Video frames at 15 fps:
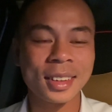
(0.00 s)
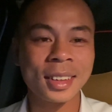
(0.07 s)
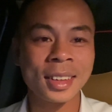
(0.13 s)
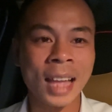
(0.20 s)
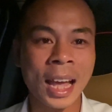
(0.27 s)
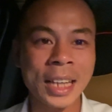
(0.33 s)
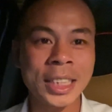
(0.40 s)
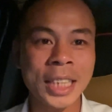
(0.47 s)

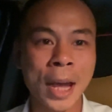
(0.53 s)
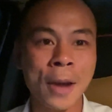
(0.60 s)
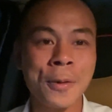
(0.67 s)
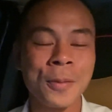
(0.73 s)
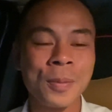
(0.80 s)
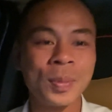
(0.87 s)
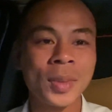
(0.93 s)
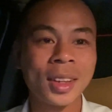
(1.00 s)
tại
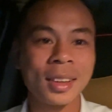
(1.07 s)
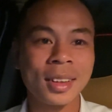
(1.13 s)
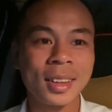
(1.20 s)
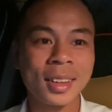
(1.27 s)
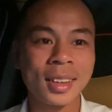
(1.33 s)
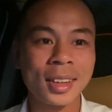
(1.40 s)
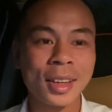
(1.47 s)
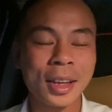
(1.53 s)
sao
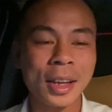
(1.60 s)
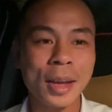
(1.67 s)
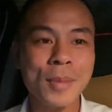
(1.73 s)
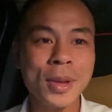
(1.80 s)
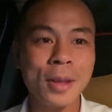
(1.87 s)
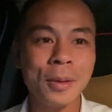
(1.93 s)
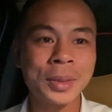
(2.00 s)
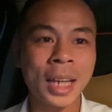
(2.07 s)
cái
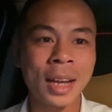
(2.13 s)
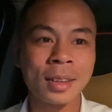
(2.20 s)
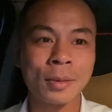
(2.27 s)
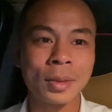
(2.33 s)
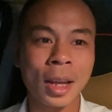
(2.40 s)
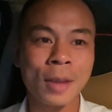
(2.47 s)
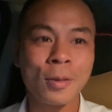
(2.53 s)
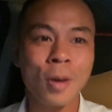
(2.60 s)
bất động sản
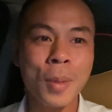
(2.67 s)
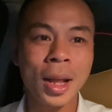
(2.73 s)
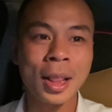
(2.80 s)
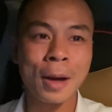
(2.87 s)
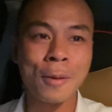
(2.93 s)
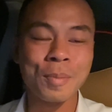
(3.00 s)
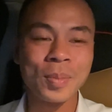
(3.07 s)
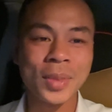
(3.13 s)
thành phố Bảo
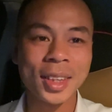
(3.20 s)
Lộc